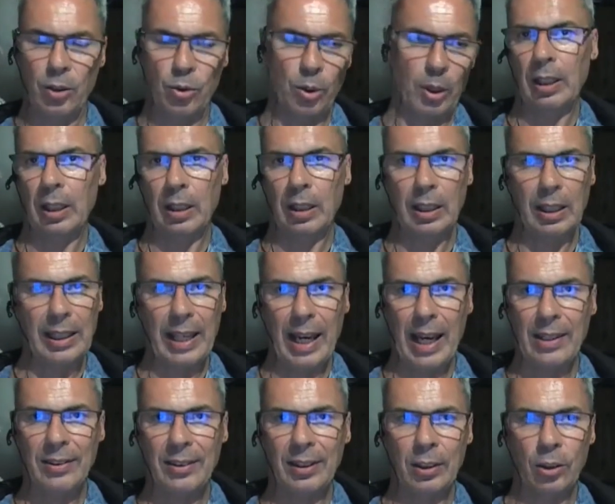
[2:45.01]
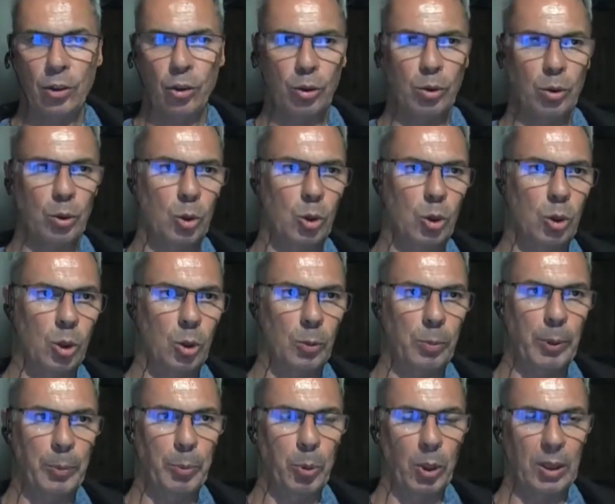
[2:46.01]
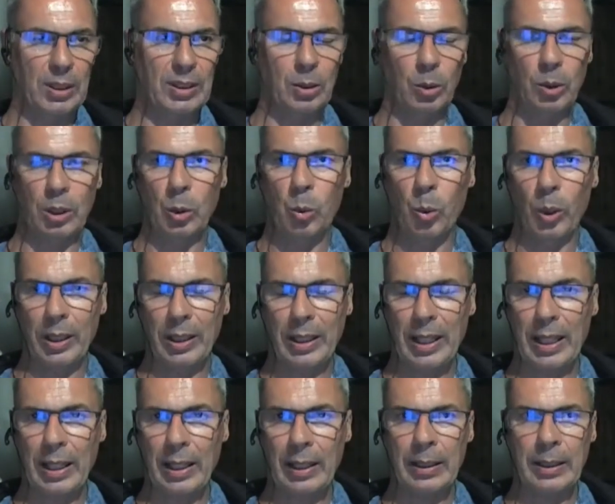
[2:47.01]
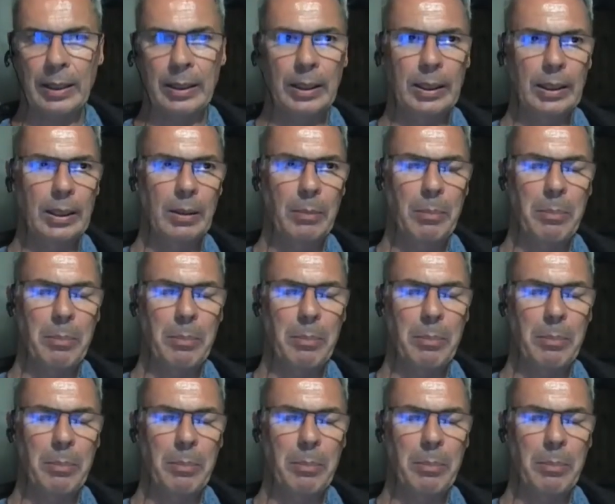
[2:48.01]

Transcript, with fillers: cioè gli Asen sono popolazioni guerriere,